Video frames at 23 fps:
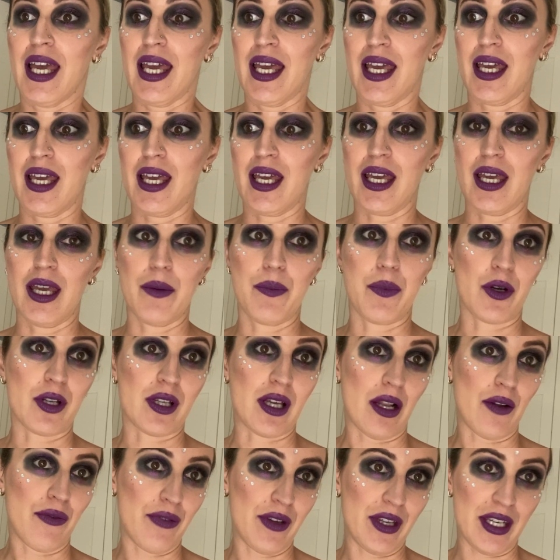eh,
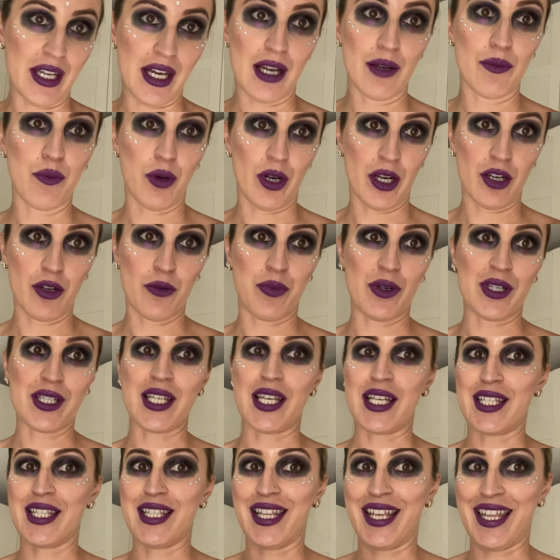porque al final, bueno, pues
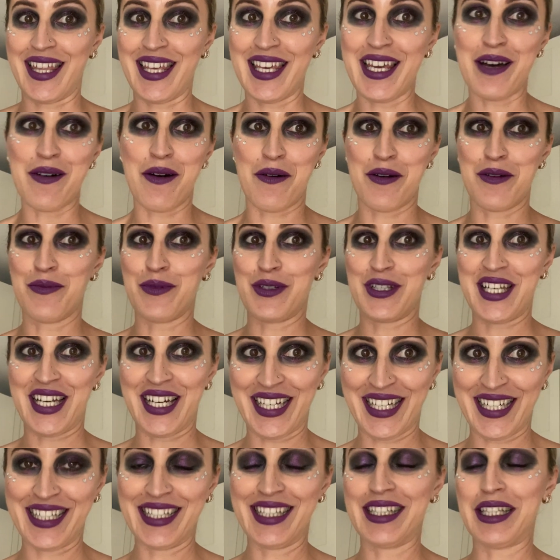es de día, va a haber mucha
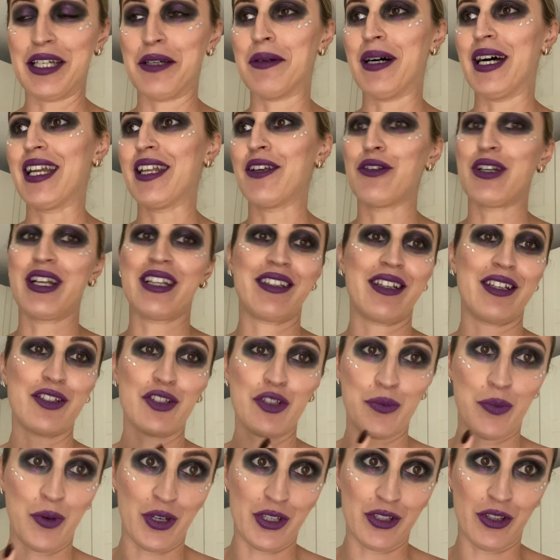gente, ¿vale? Y una tiene
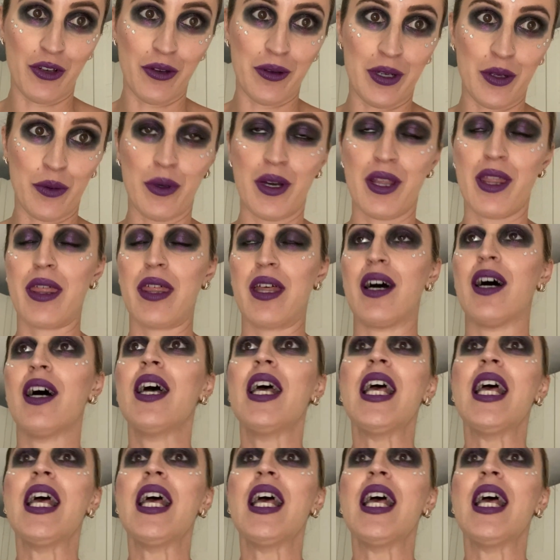su poquito de vergüenza.